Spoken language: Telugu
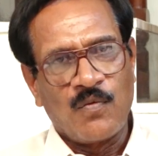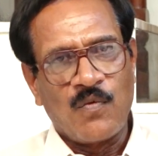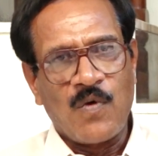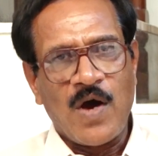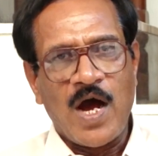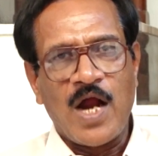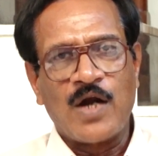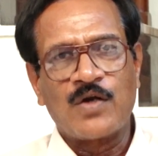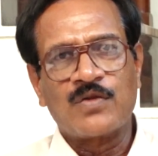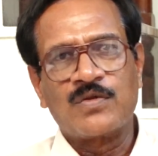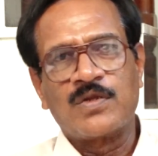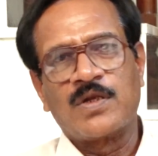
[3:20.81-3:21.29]

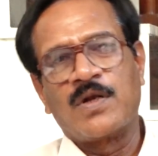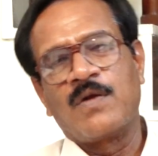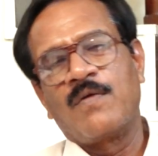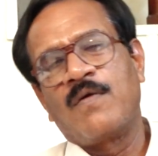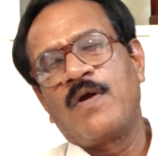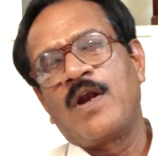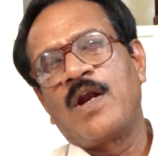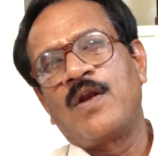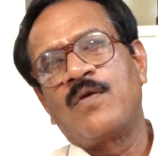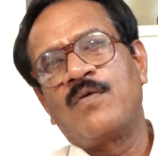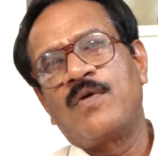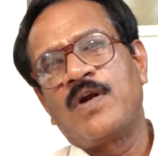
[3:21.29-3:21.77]
వాడుతున్న
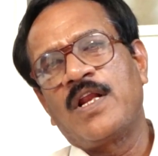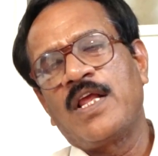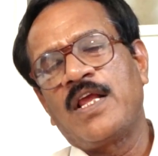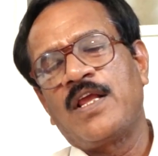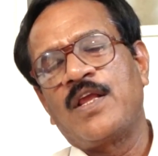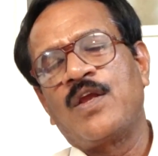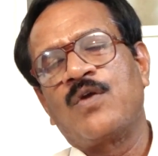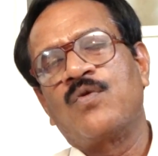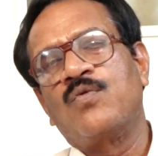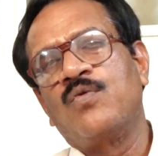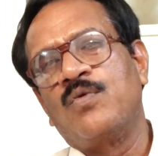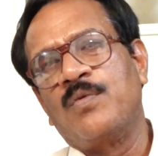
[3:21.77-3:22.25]
వాళ్ళు కూడా
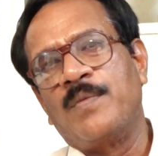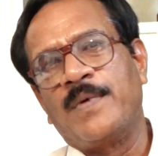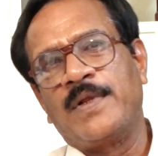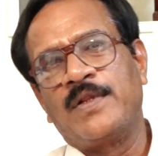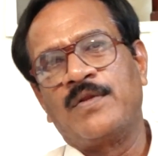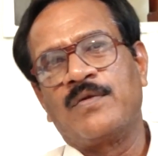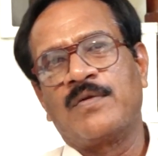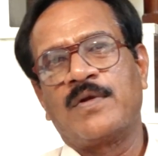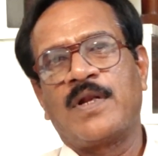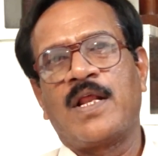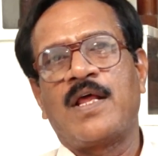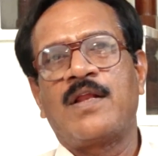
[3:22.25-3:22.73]
ఎక్కువ
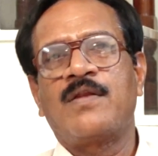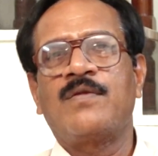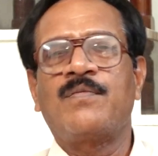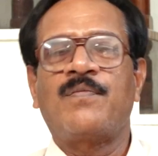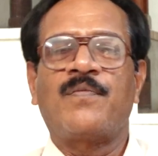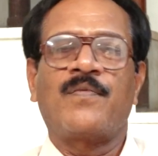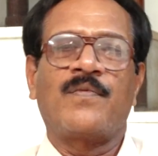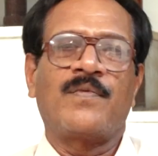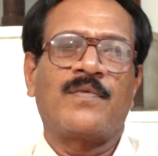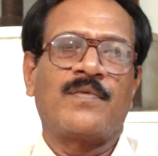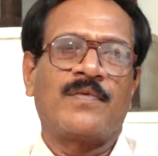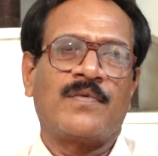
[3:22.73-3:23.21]
మంది ఉన్నారు
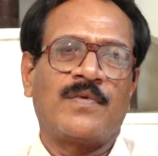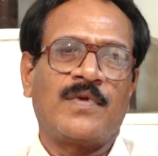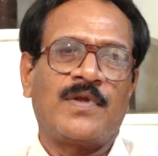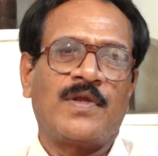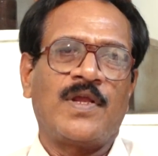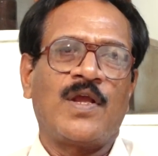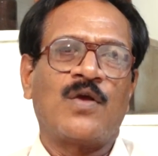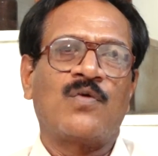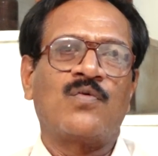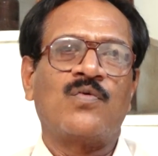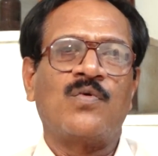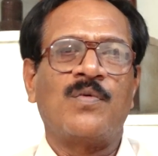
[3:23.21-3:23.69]

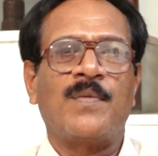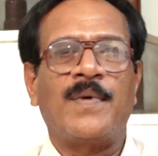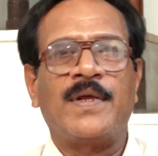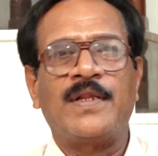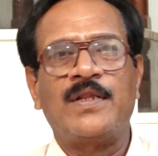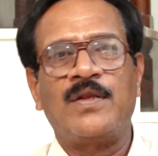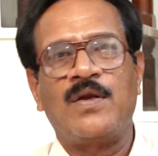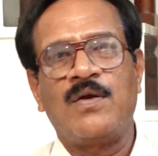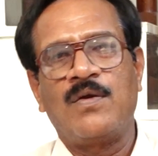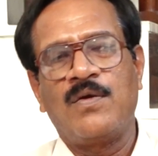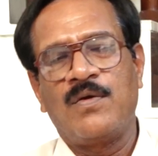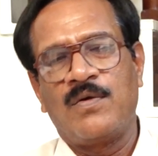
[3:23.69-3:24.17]
ఎక్కువ
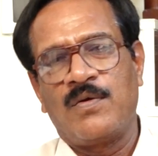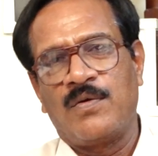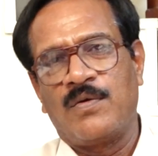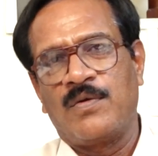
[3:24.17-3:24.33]
మందిలో